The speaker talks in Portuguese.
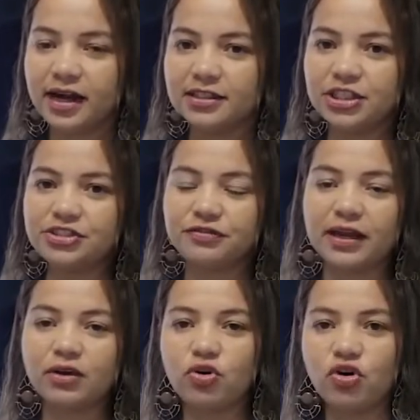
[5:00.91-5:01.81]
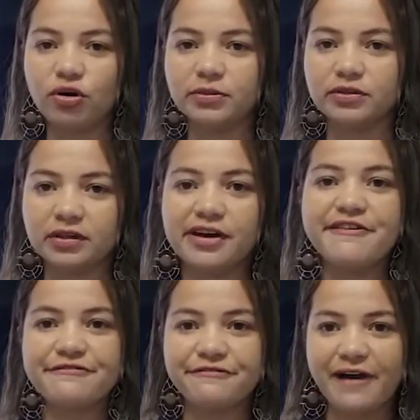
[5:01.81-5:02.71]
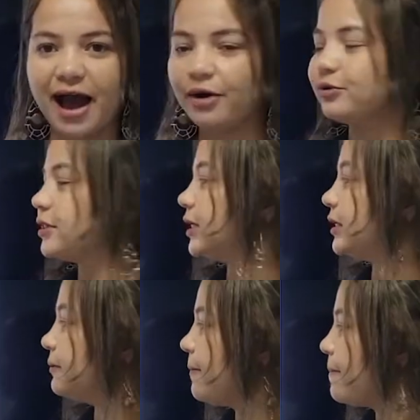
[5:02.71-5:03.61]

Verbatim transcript: a gente fala como? Falta.